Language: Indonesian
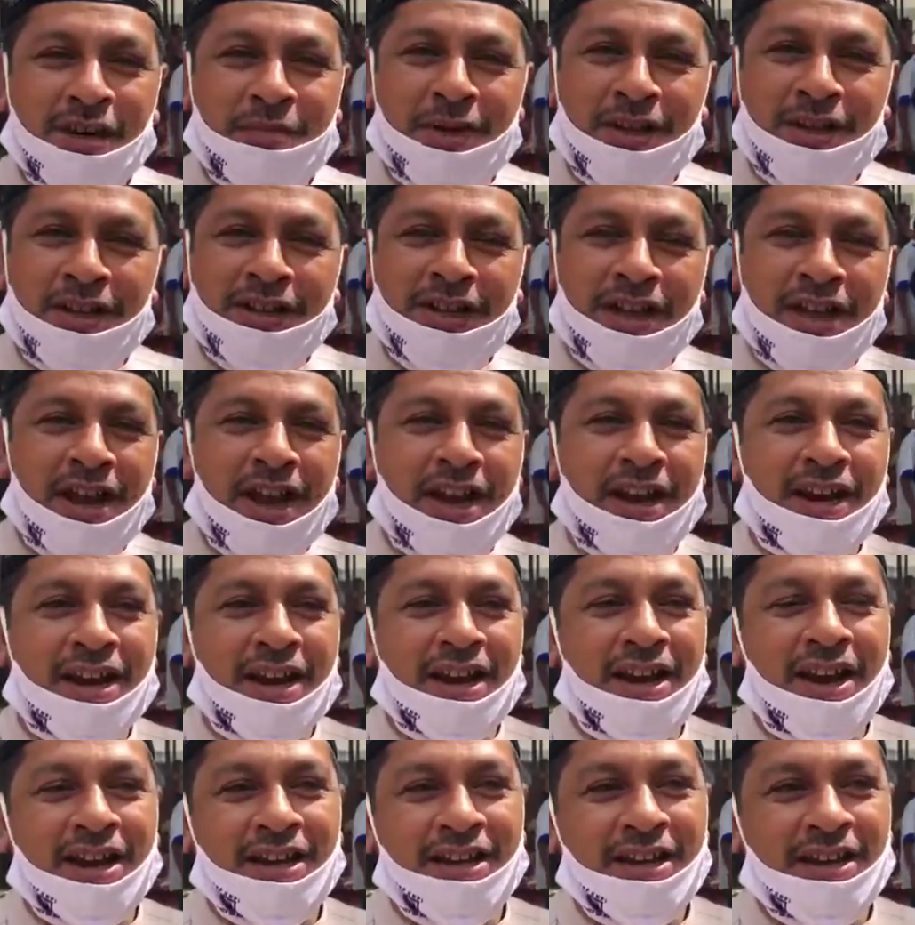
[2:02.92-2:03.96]
lebih
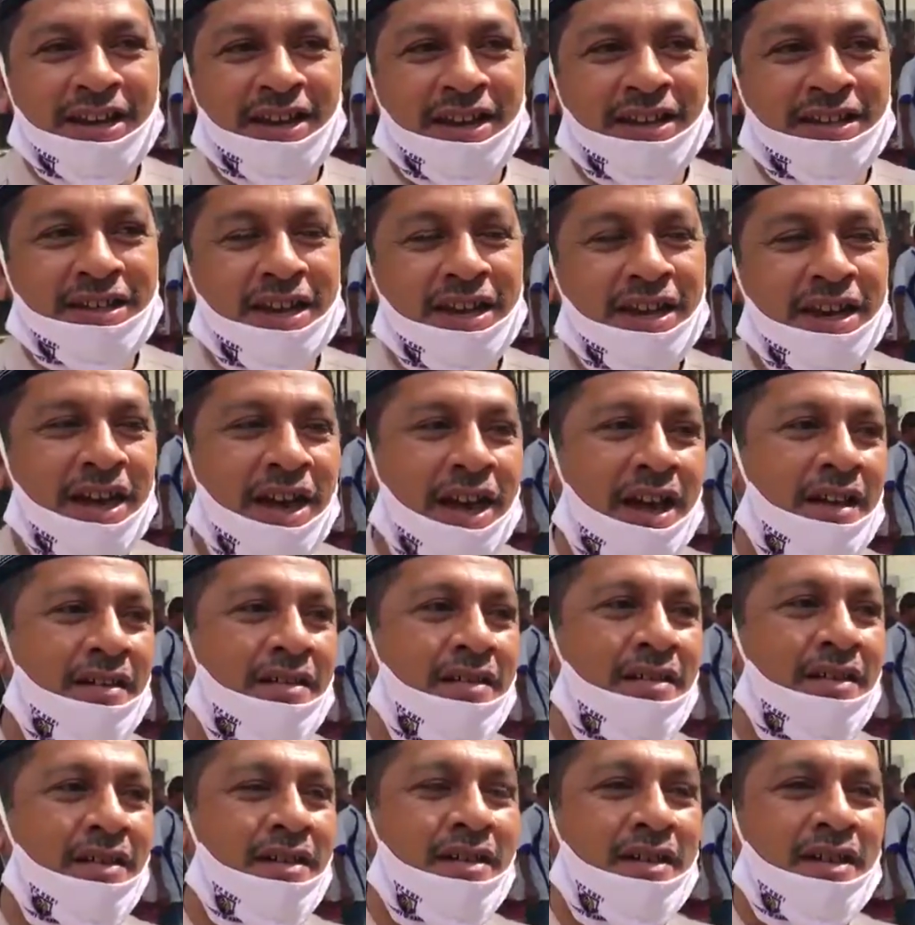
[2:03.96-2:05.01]
ditingkatkan lagi sehingga
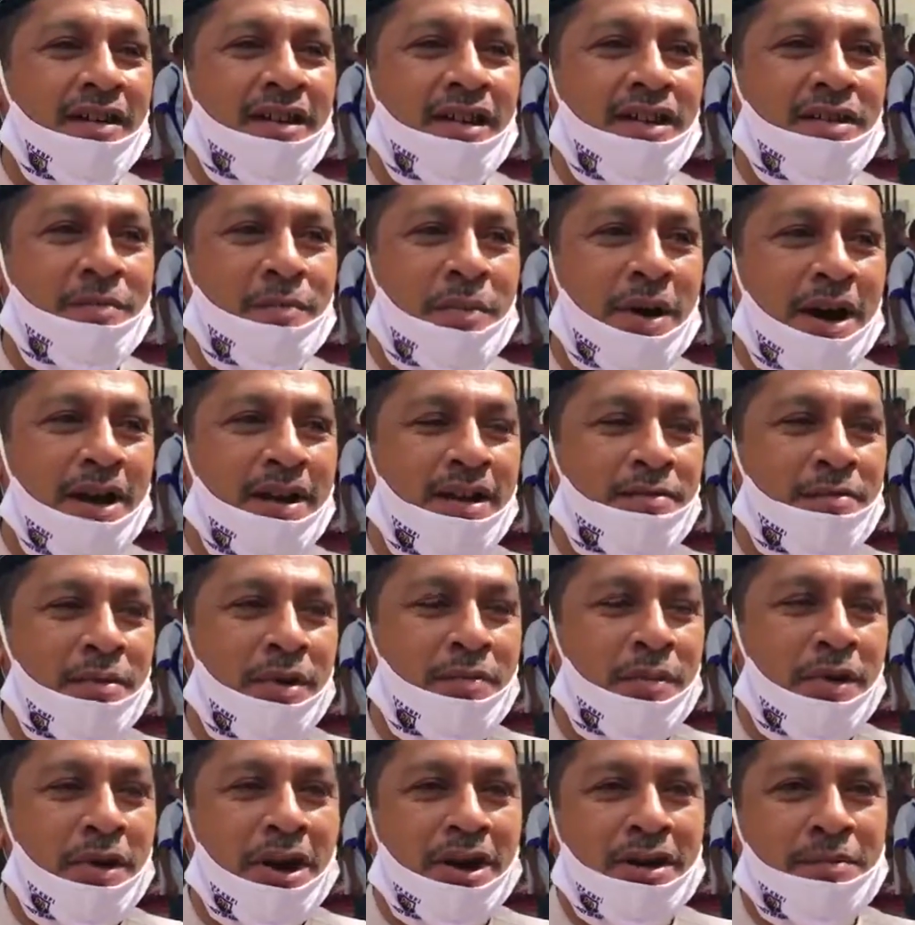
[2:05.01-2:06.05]
ke depan
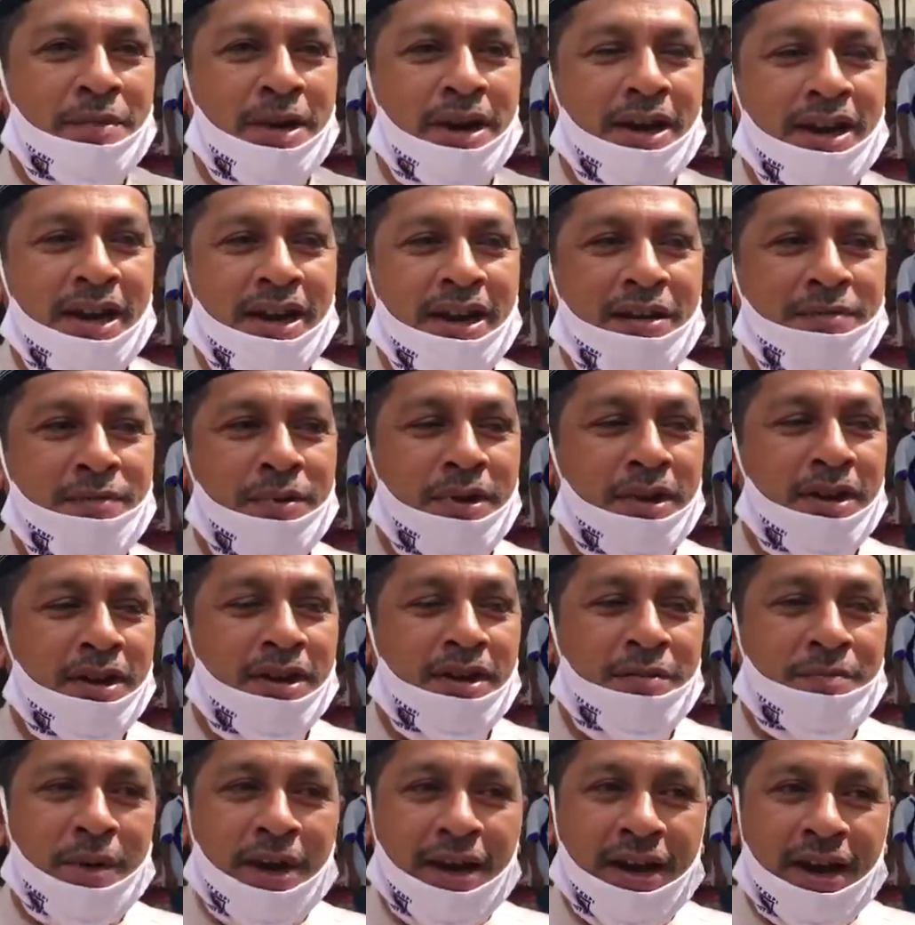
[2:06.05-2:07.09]
membawa kebaikan lebih
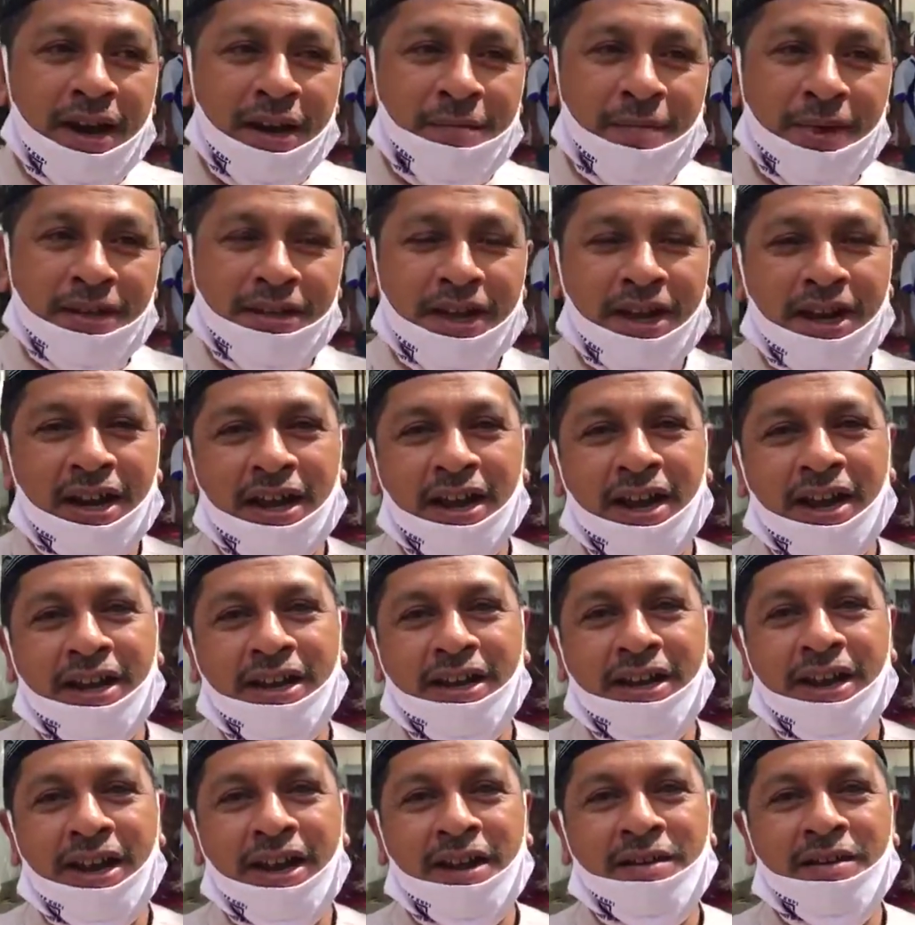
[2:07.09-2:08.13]
kepada masyarakat
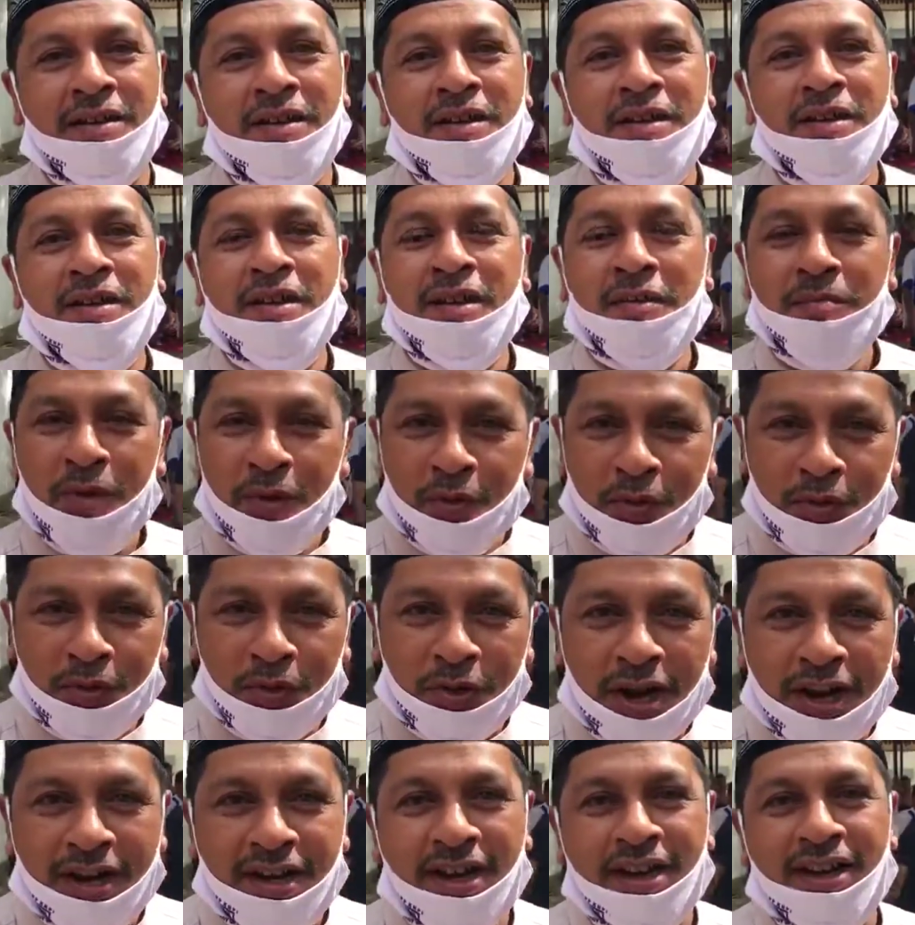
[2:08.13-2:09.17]
yang
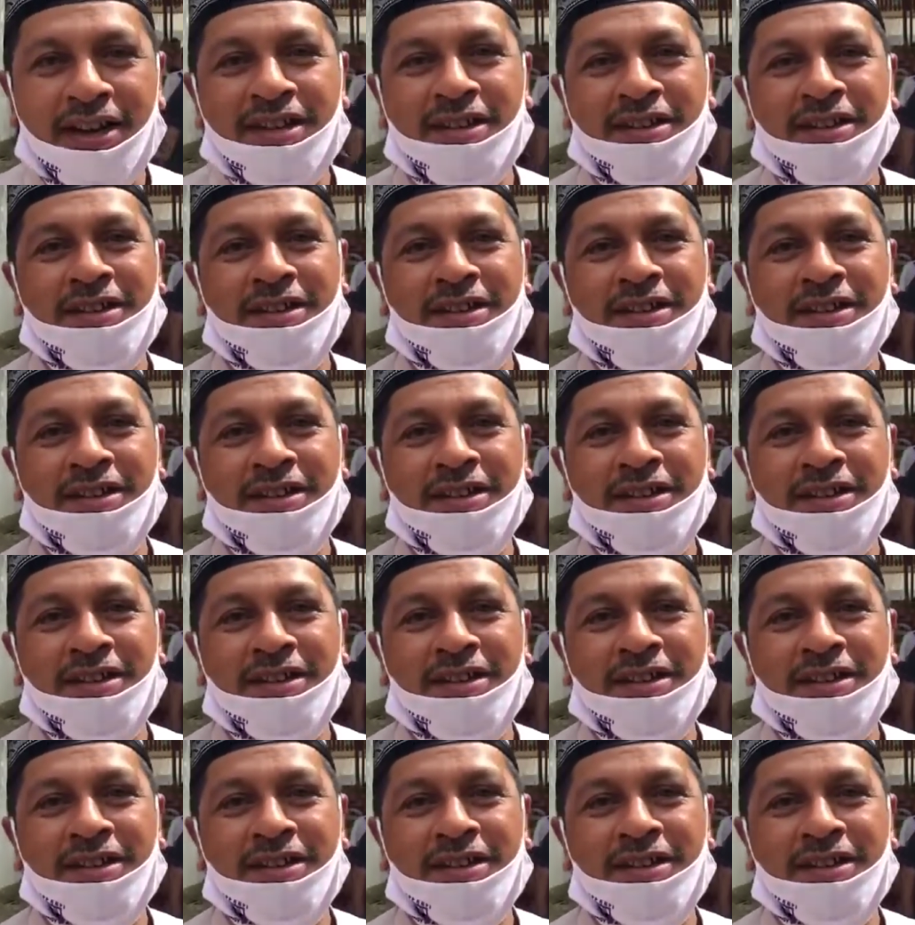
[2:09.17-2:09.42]
membutuhkannya.